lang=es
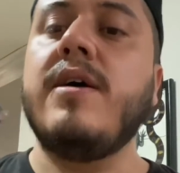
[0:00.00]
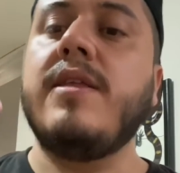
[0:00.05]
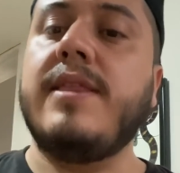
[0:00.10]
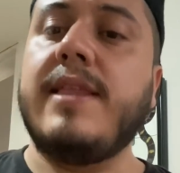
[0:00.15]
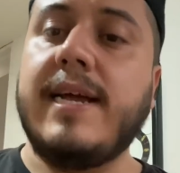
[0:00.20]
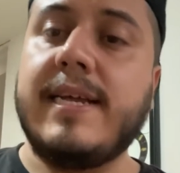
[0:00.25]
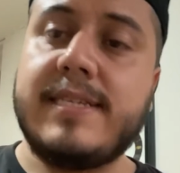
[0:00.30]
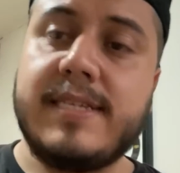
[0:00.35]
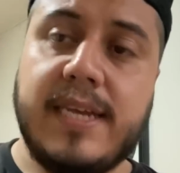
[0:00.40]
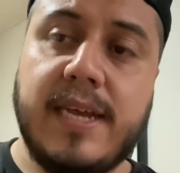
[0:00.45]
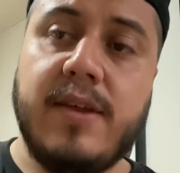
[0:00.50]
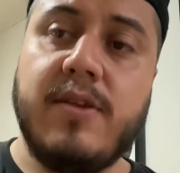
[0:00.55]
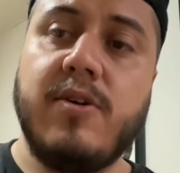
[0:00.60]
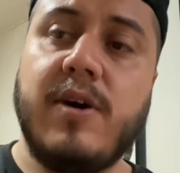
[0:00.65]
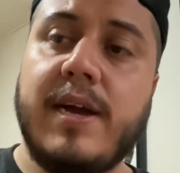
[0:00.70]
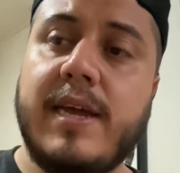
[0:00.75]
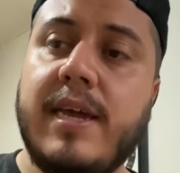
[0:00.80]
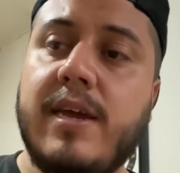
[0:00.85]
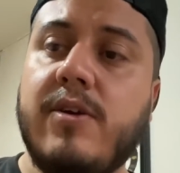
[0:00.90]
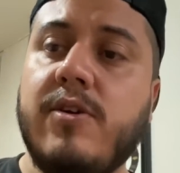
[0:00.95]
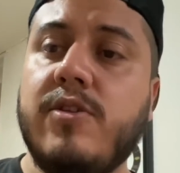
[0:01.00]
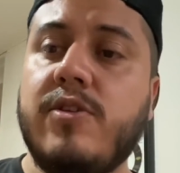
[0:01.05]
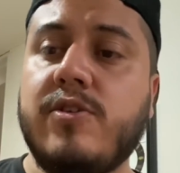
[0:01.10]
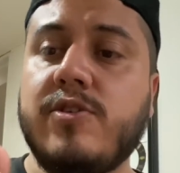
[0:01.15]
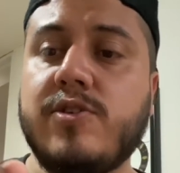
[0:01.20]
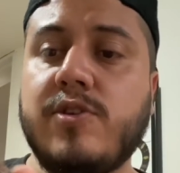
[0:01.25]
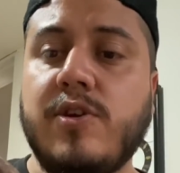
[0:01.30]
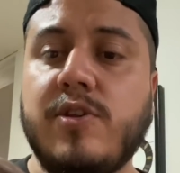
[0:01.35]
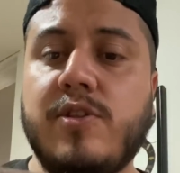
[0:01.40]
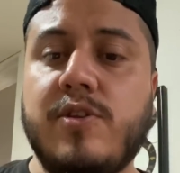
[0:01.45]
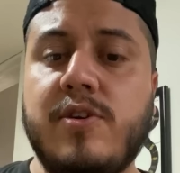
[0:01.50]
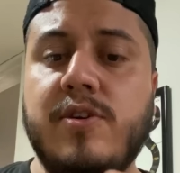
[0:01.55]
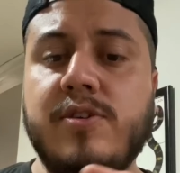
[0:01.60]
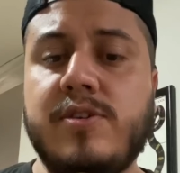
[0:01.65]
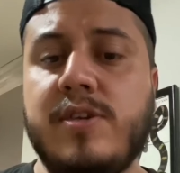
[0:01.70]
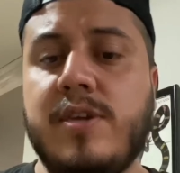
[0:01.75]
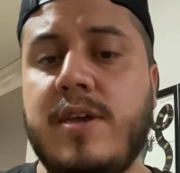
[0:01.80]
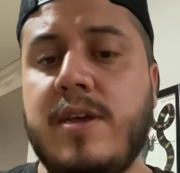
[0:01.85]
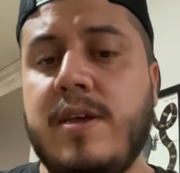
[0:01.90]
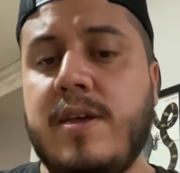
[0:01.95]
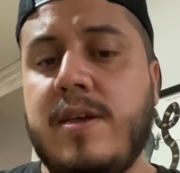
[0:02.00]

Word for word: nacido aquí con nosotros.